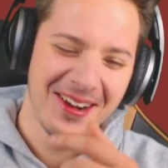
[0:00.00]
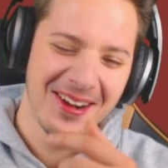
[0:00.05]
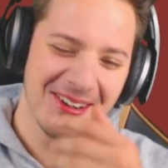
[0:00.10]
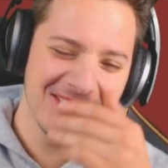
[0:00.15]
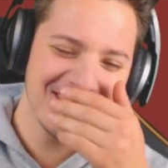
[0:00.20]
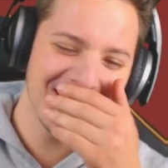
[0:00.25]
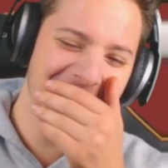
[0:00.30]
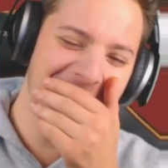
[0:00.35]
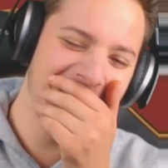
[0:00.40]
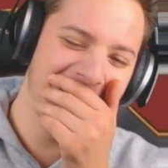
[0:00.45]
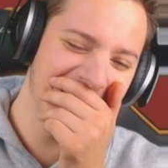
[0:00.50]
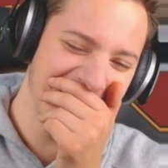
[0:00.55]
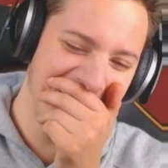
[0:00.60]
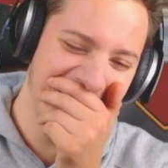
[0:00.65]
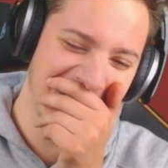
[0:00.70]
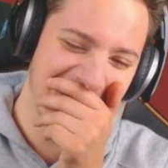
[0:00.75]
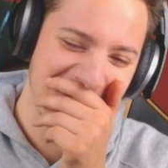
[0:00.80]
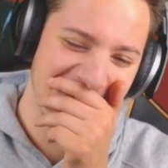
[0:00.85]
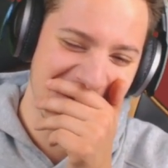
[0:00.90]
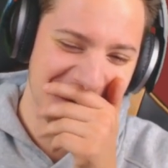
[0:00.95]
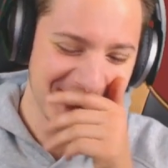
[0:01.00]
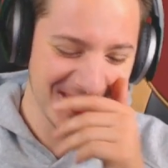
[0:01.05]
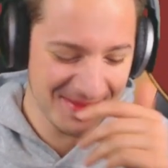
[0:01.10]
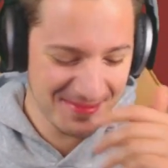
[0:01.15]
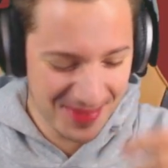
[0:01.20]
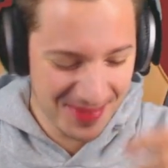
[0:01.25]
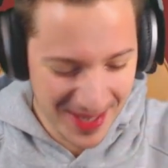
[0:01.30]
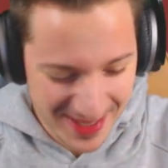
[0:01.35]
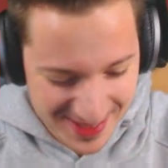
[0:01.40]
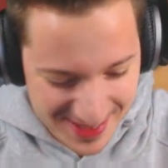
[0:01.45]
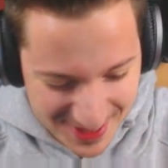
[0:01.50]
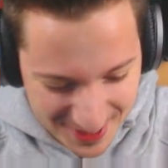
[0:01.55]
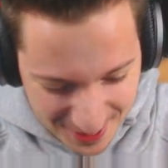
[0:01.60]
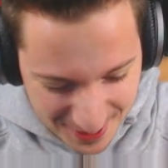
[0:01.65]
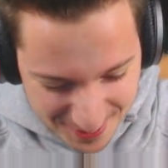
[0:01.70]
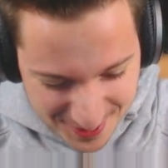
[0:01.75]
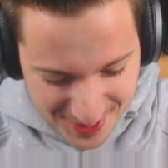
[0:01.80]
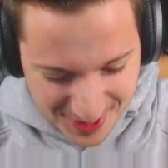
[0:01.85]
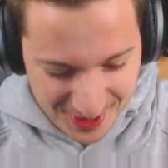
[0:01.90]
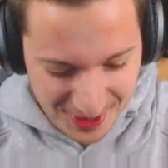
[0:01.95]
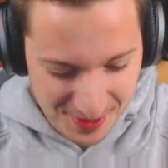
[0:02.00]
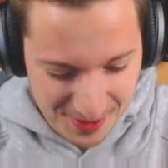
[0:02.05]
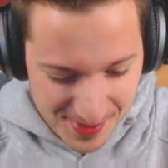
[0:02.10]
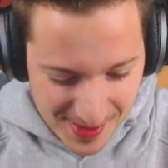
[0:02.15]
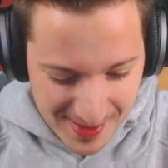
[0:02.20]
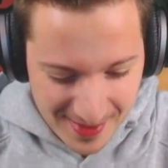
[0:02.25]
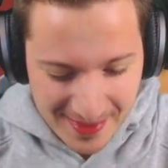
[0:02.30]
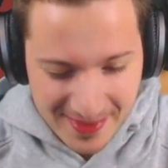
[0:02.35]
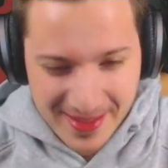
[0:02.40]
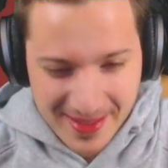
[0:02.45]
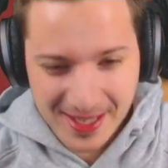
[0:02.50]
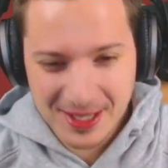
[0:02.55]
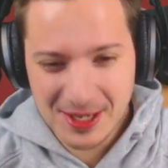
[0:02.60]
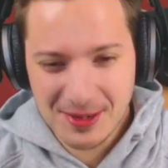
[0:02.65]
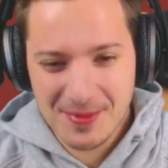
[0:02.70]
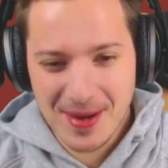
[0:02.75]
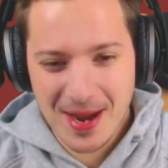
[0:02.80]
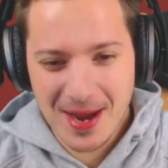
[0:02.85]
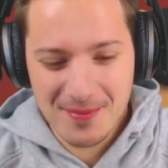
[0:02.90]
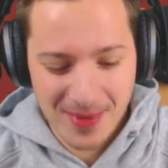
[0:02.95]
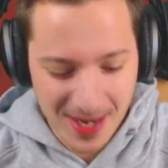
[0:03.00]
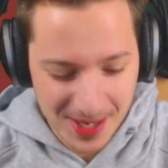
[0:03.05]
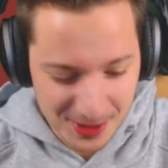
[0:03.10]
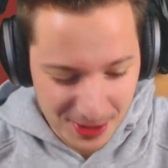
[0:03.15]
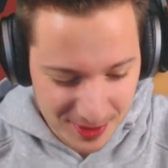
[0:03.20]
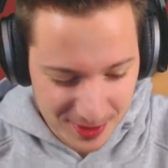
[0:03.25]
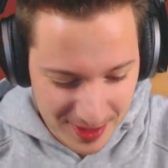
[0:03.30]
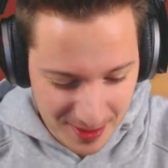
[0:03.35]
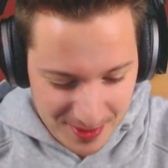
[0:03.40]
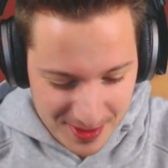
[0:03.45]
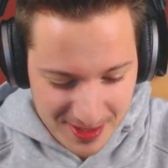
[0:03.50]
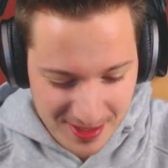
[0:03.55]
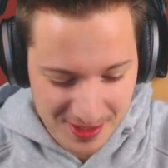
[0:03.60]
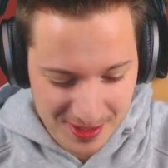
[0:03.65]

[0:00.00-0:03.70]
Und dann auch noch mit den beiden so aufgekommen. Ne, komm, einmal noch, da habe